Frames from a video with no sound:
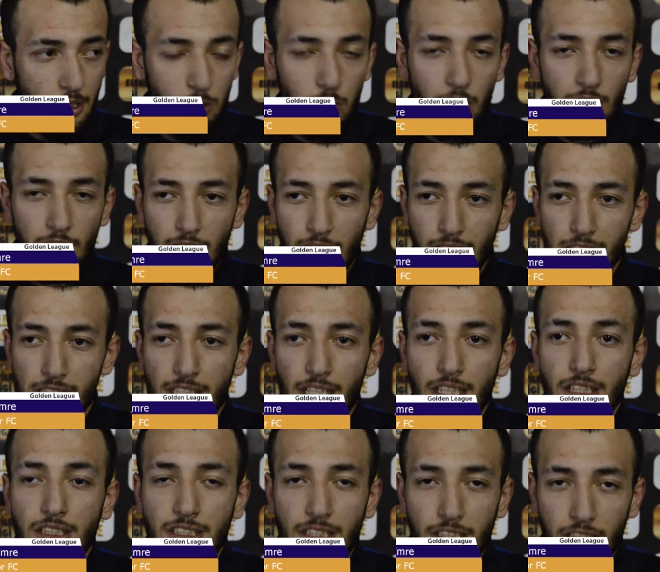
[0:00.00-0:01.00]
Yüreklerine
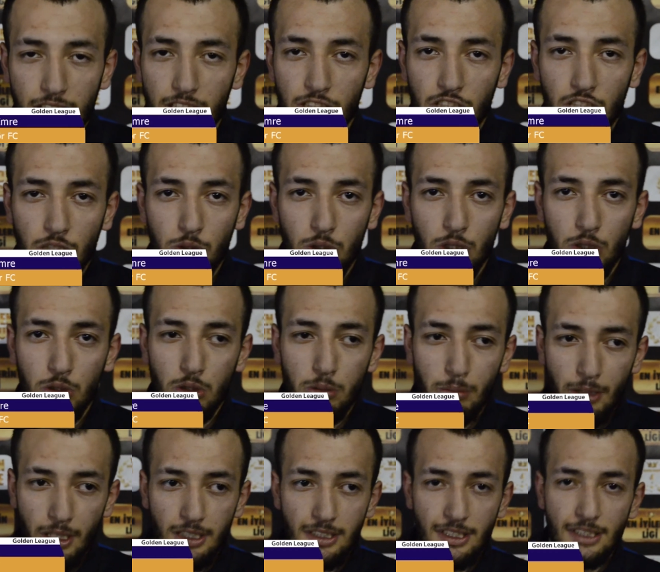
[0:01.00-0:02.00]
sağlık. Size de teşekkür ediyorum.
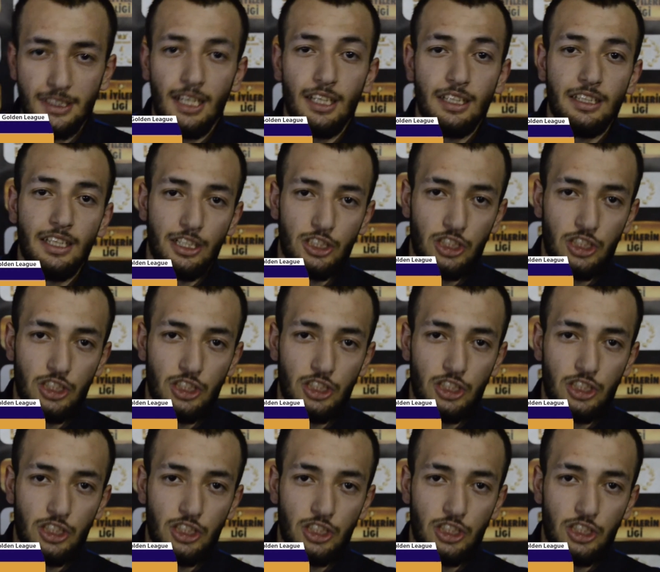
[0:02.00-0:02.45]
Ayağınıza sağlık. İyi